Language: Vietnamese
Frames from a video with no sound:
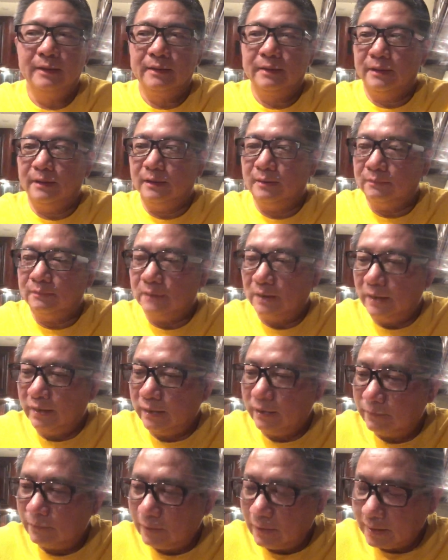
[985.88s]
thì lúc đó
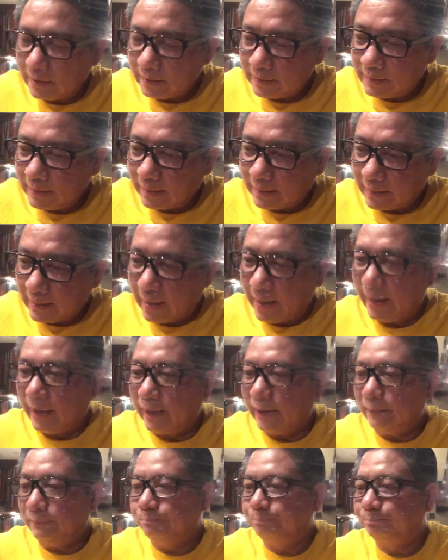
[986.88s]
liên hợp quốc sẽ
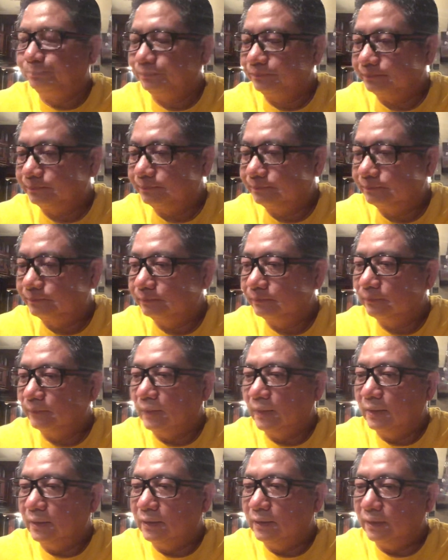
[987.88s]
can
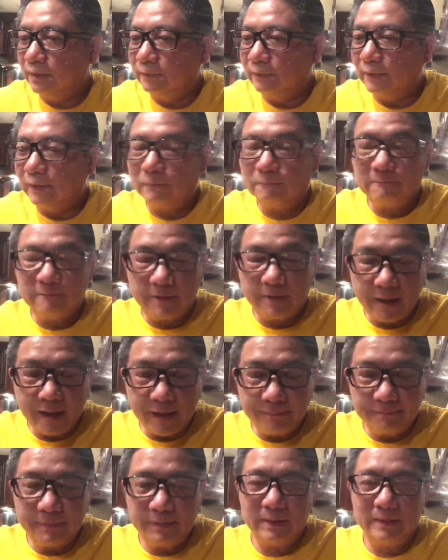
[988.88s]
nhưng mà thằng pháp
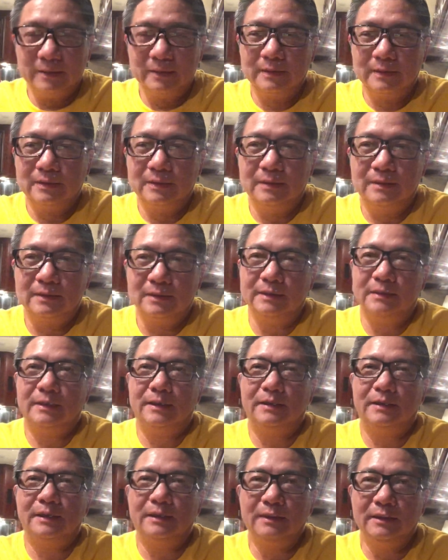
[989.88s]
á, nó
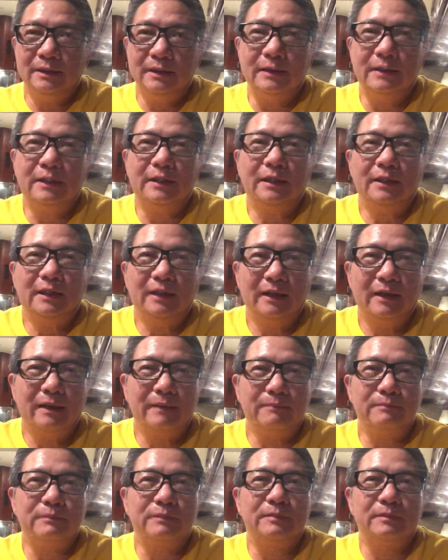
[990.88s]
sẽ đứng giữa
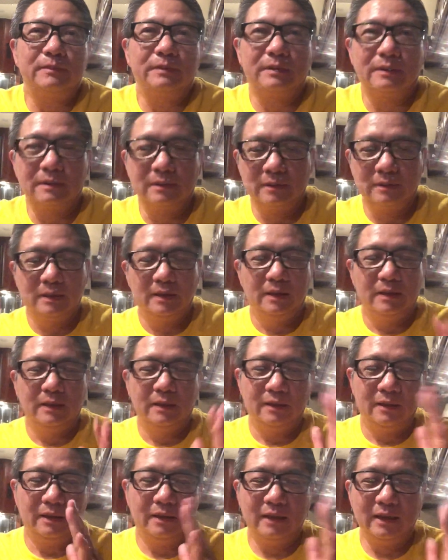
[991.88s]
làm
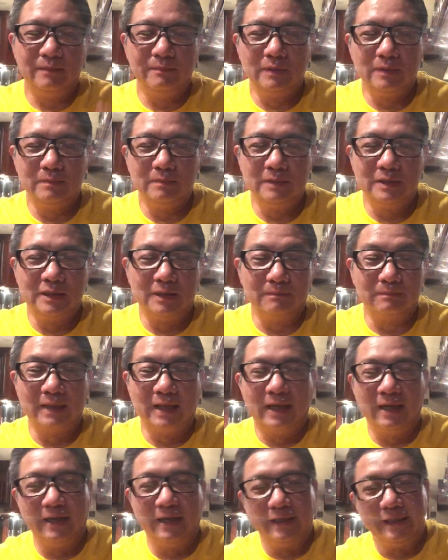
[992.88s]
làm giống như trọng
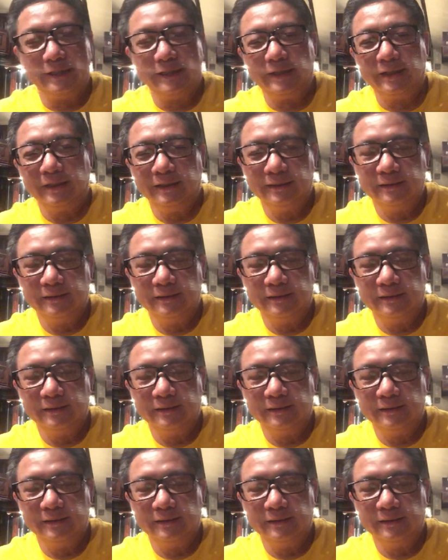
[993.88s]
tài vậy đó